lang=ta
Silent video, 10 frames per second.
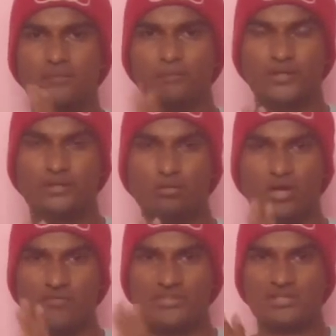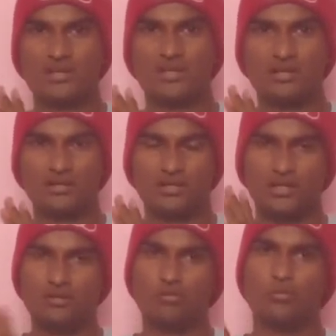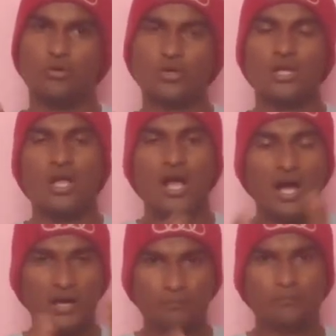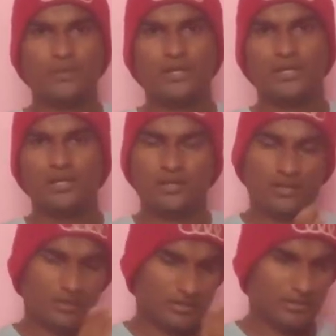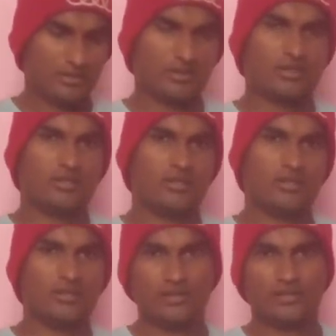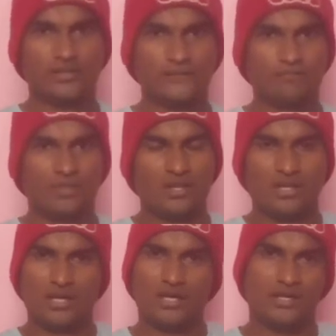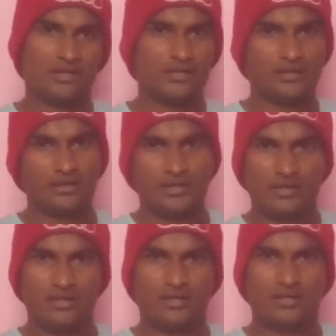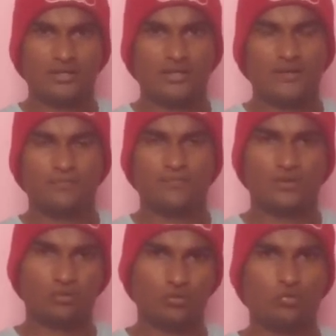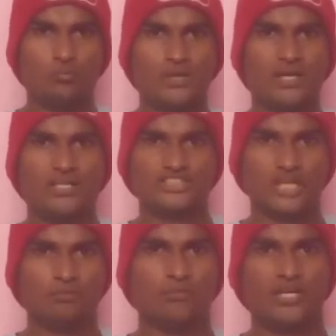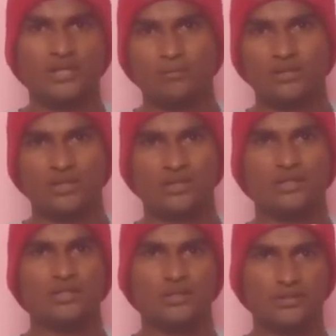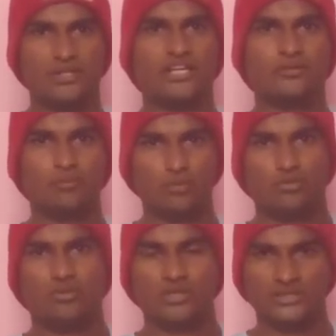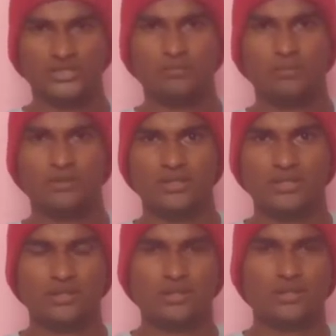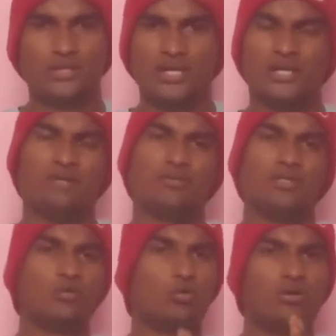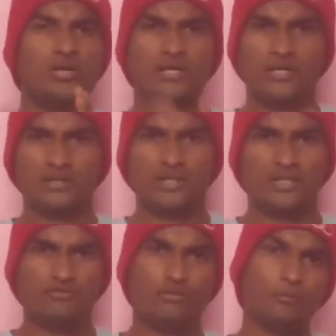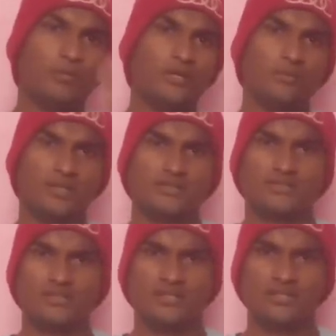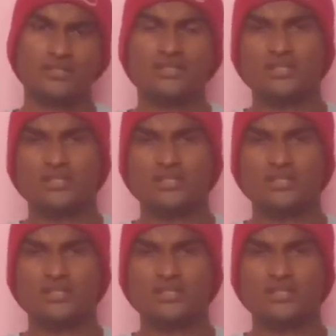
எப்படி ஒரு ஆஃபீஸில் எழுதணுமோ அப்படியே இந்த இதில் இருக்குது எதில் இருக்குன்னா ஒரு உண்மையான ஜாப் மாதிரி நம்ம நம்ம தேடிட்டு போகிறோம் அந்த ஜாப்பை பற்றி ஏன்னா வந்து கொரோனா டயத்தில் பிப்ரவரி மாதத்துலேருந்து